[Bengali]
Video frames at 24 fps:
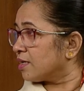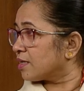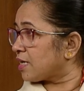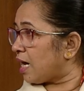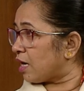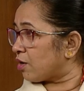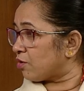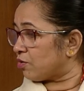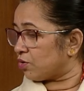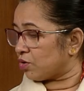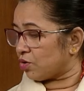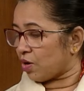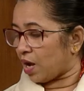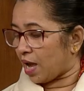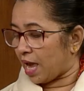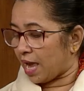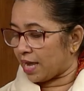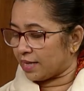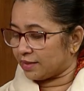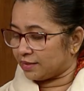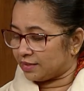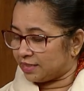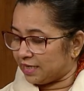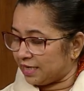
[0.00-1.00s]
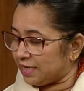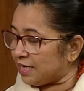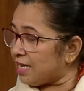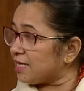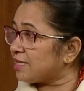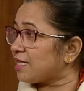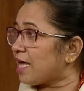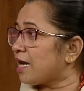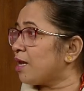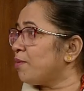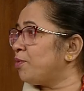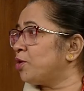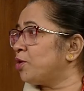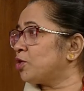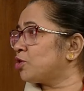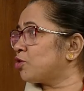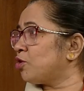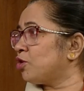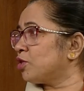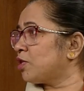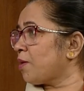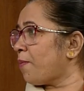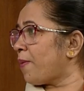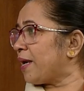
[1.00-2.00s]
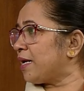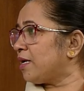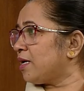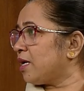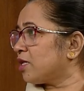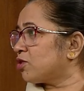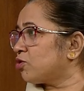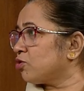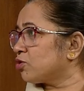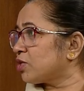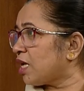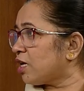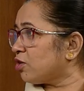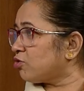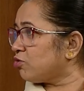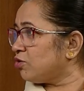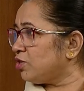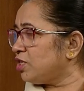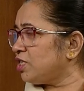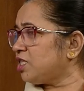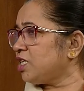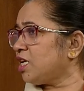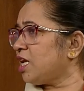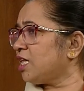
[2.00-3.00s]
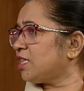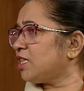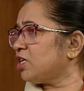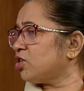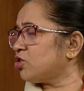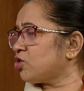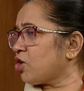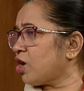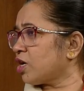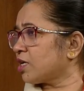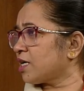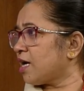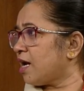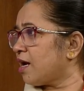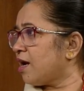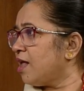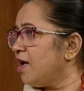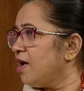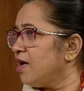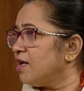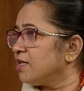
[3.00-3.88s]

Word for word: কারণ দিনে তারা ভোট করতে পারে না তো তারা তো নিষেধাত্মা সরকার